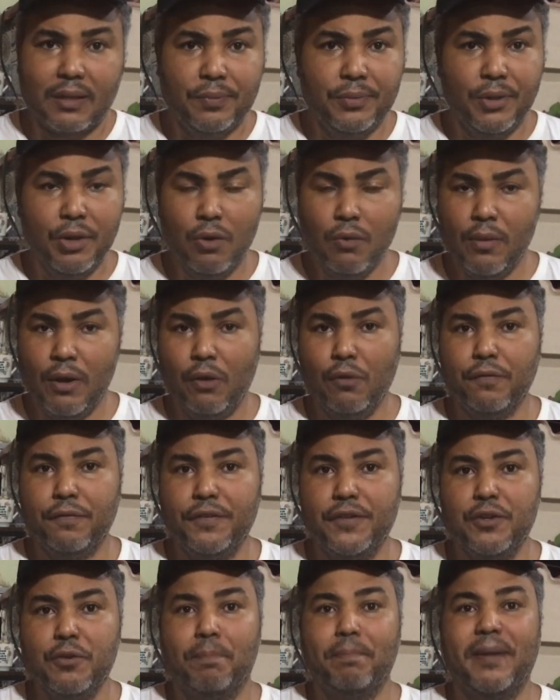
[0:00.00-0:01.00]
não é um
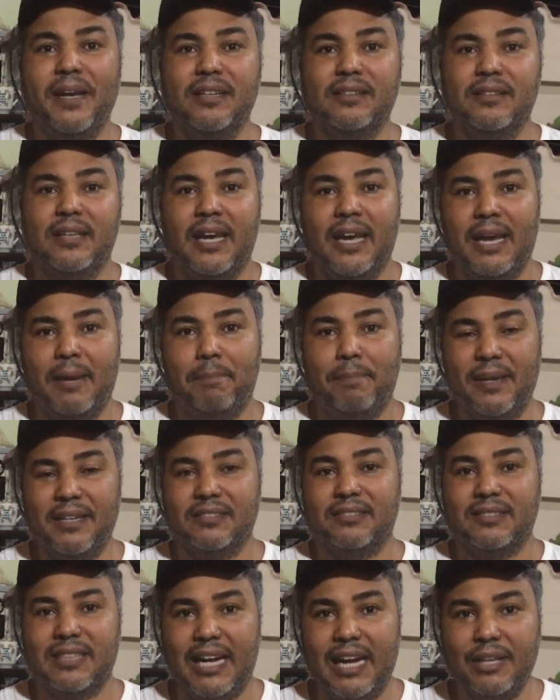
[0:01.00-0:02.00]
vinho pe é,
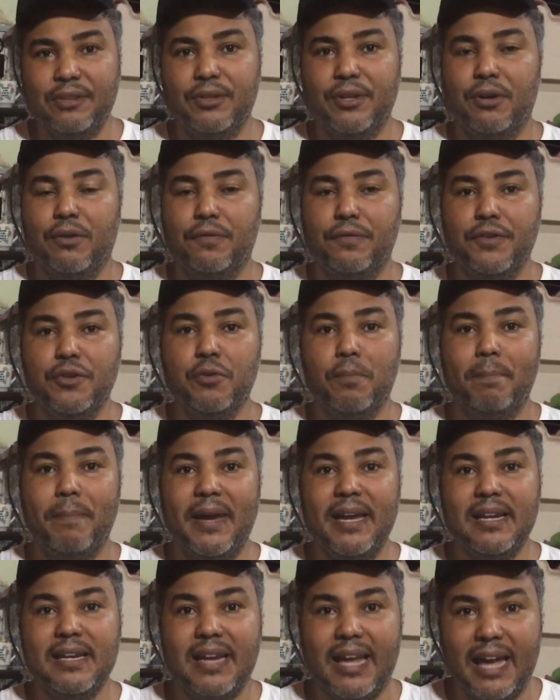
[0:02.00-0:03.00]
pesado, né? Um vinho
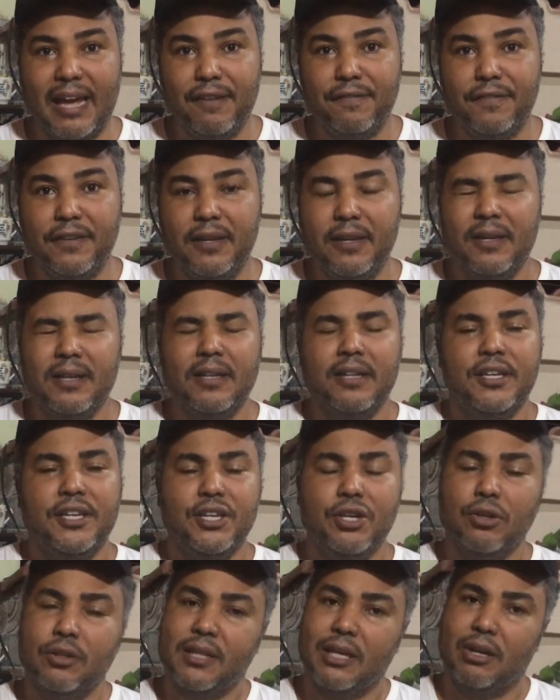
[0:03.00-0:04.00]
bem leve
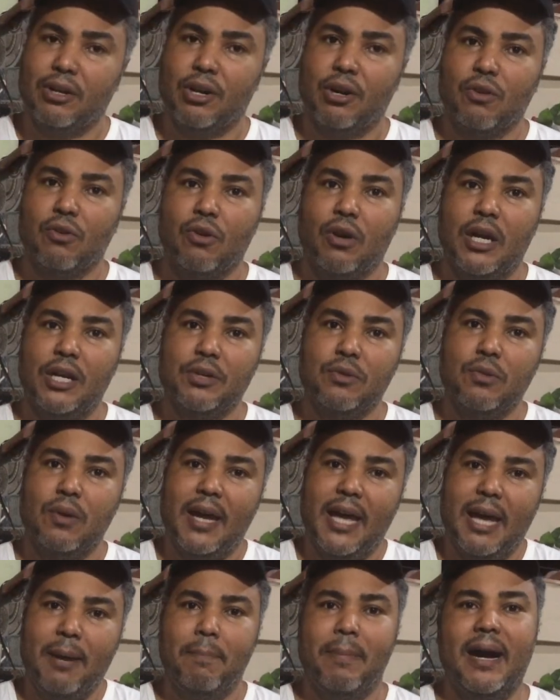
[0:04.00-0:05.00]
e o teor alcoólico
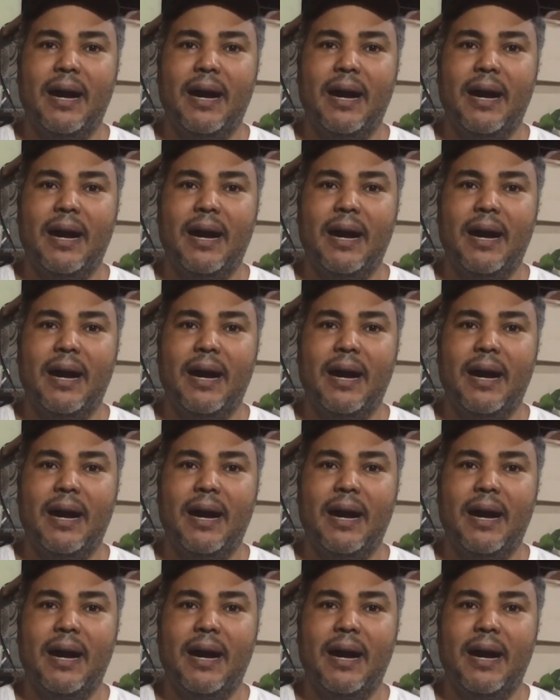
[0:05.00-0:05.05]
é